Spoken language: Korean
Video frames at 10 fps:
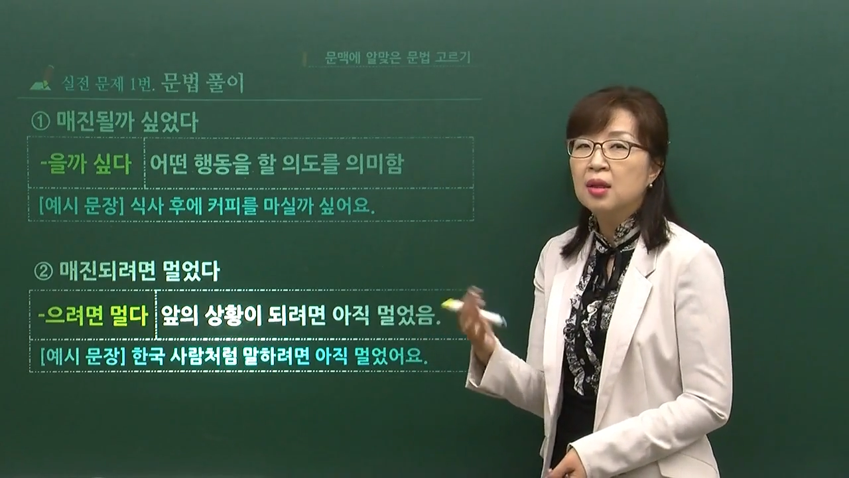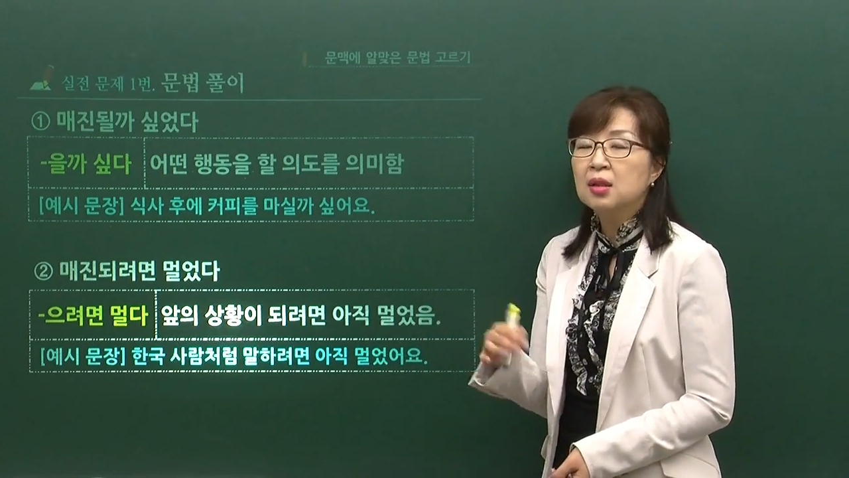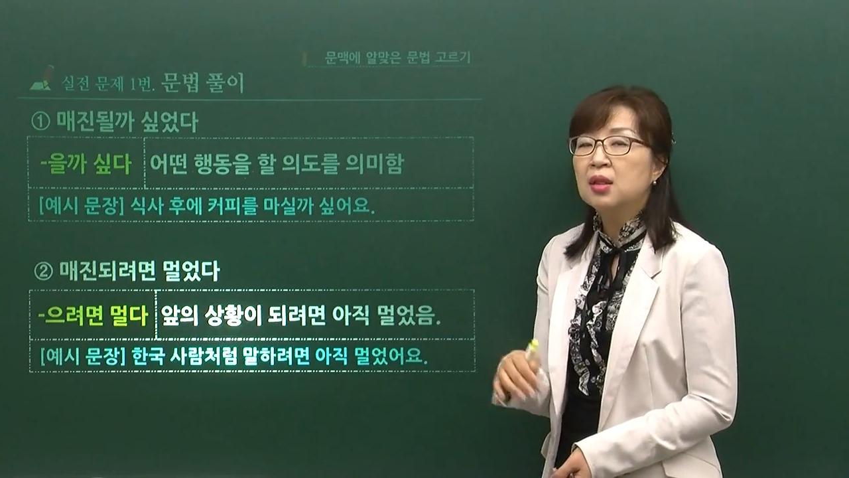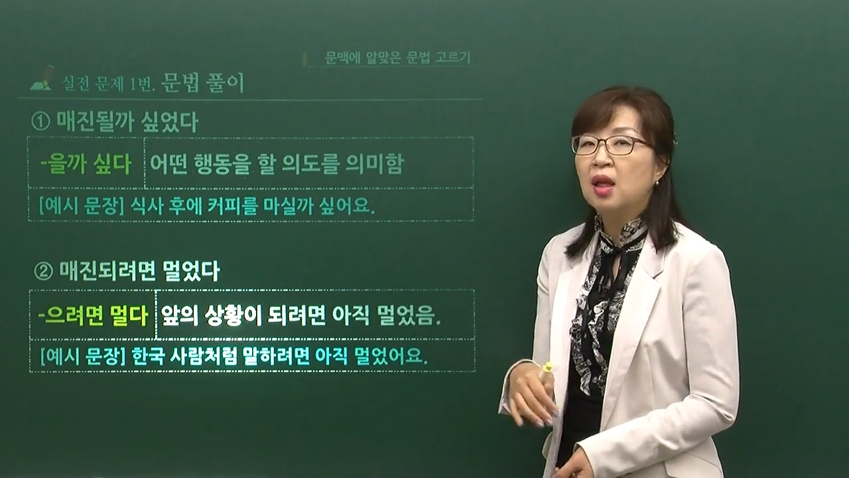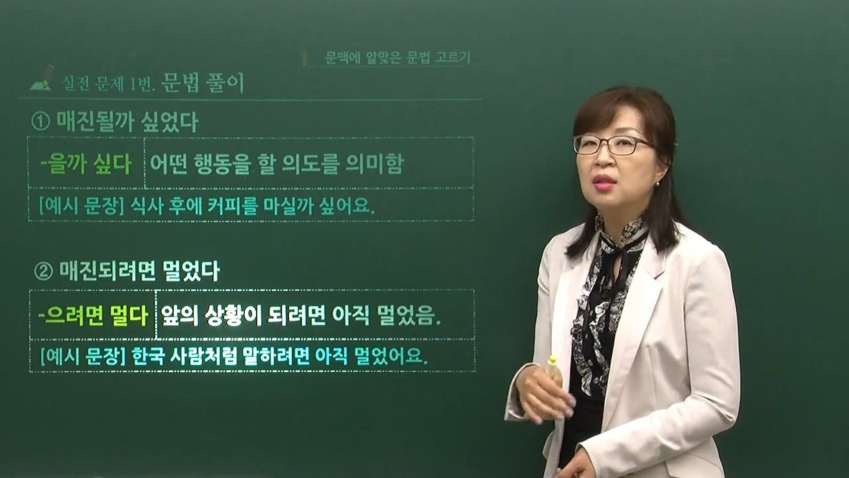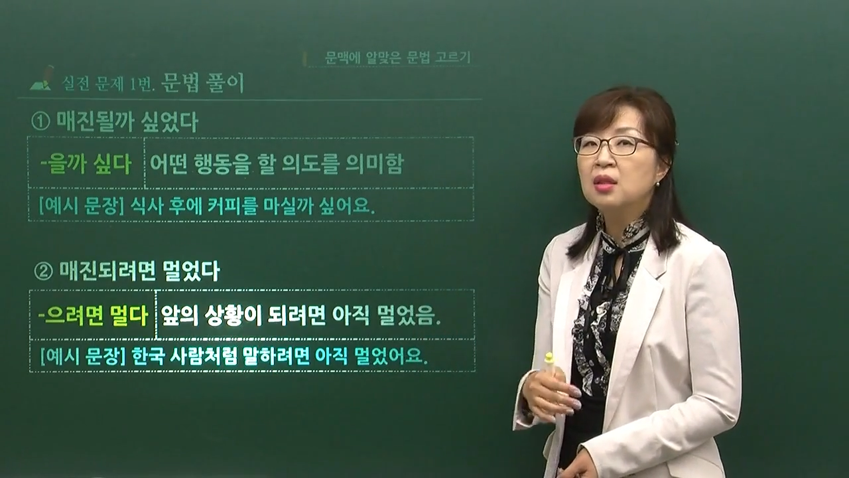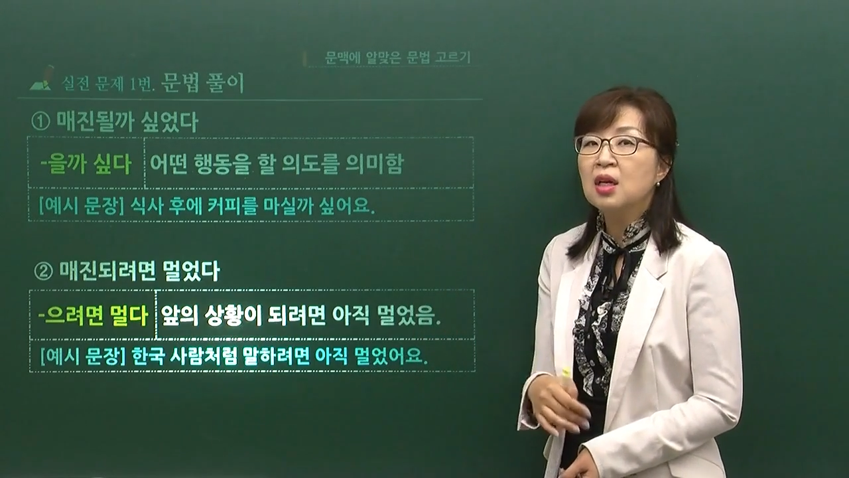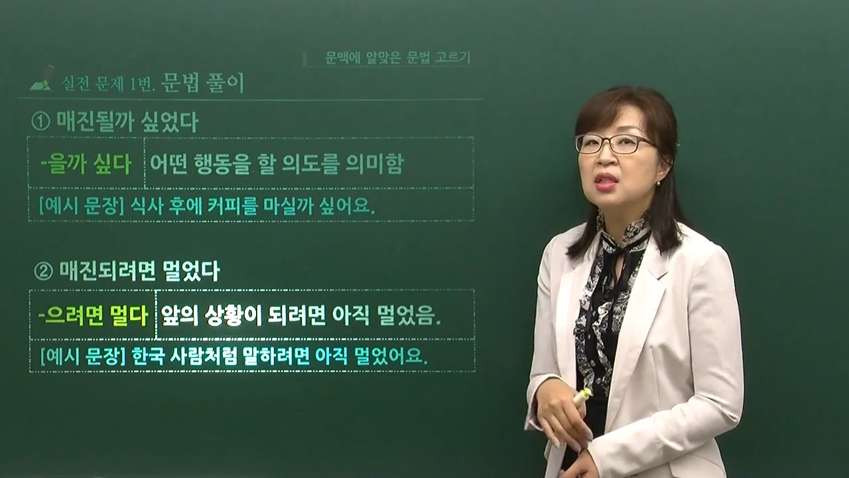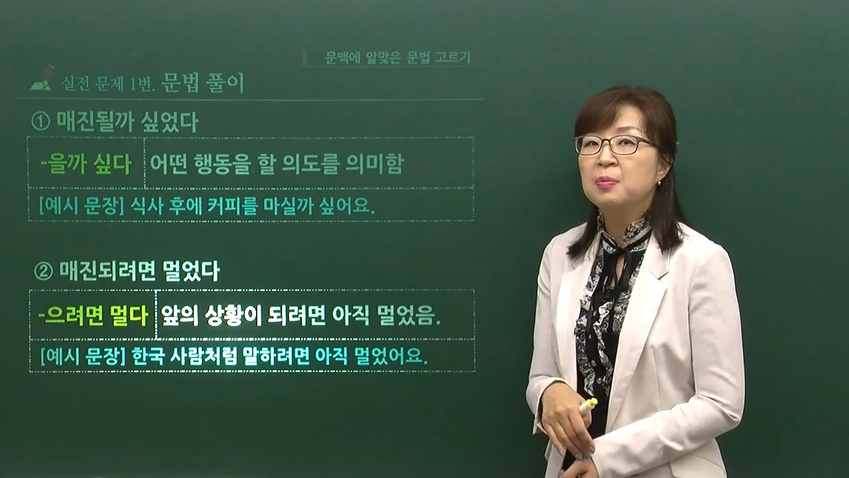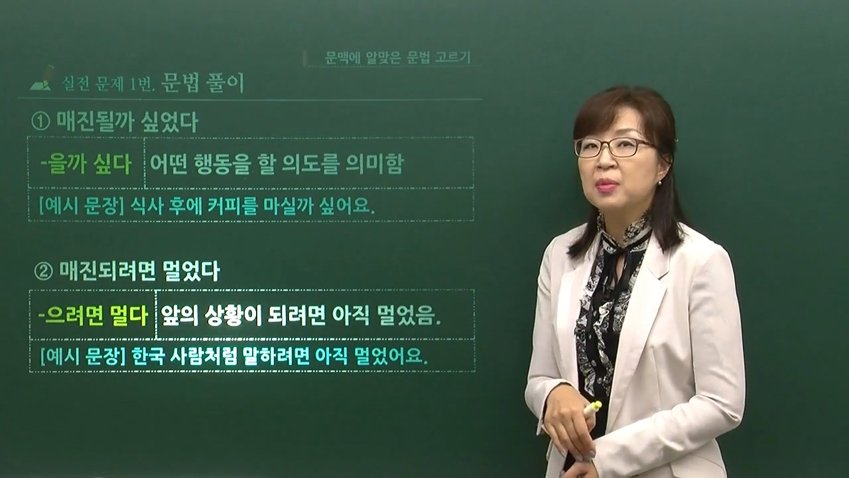그때
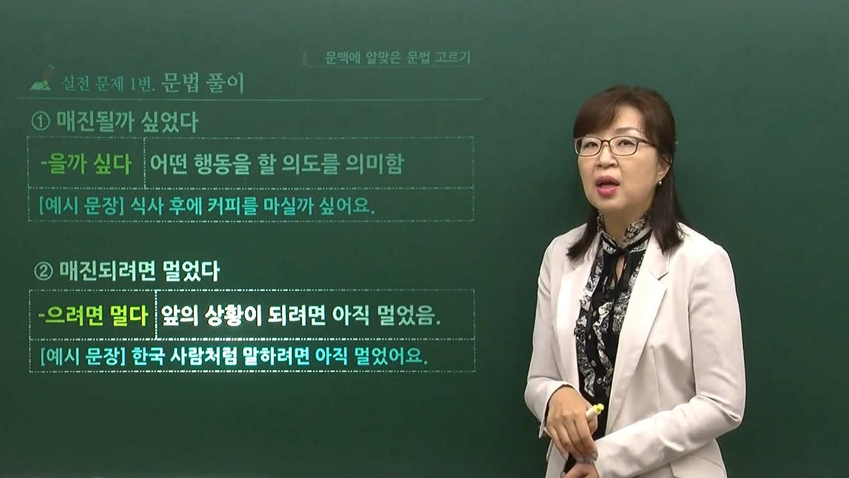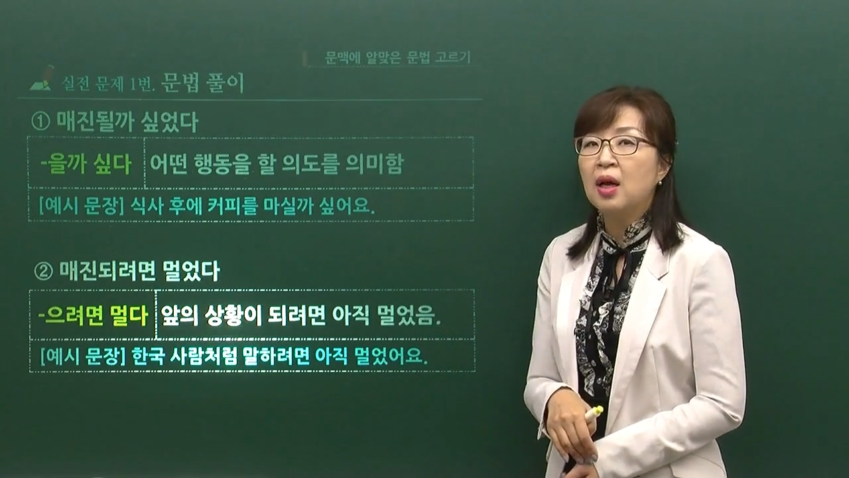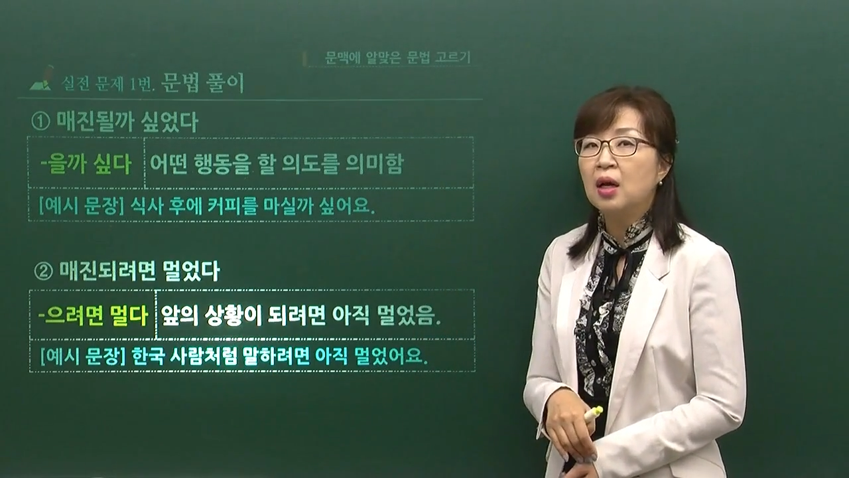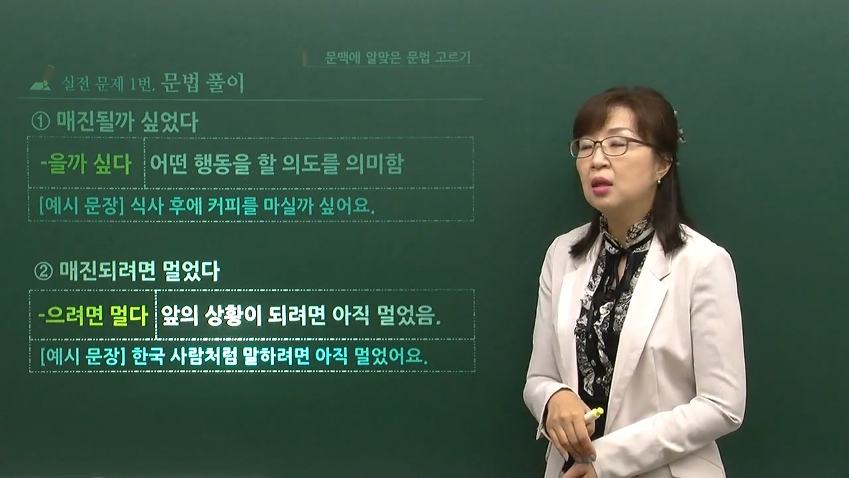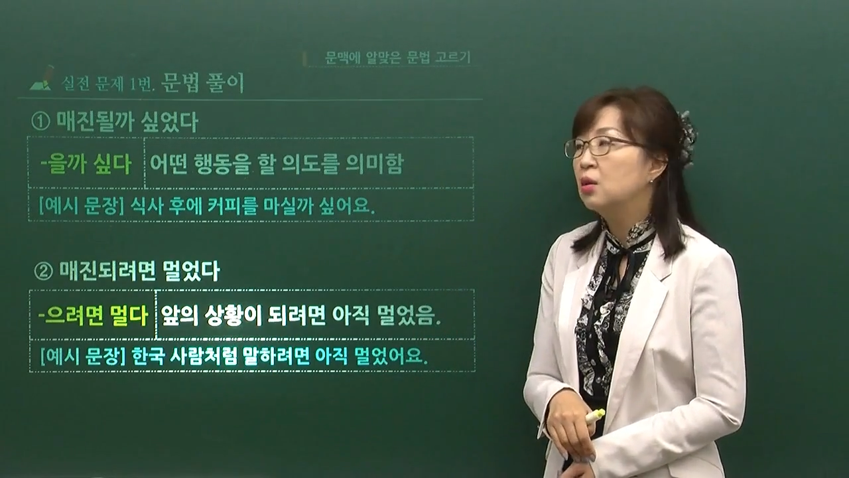을까 싶다.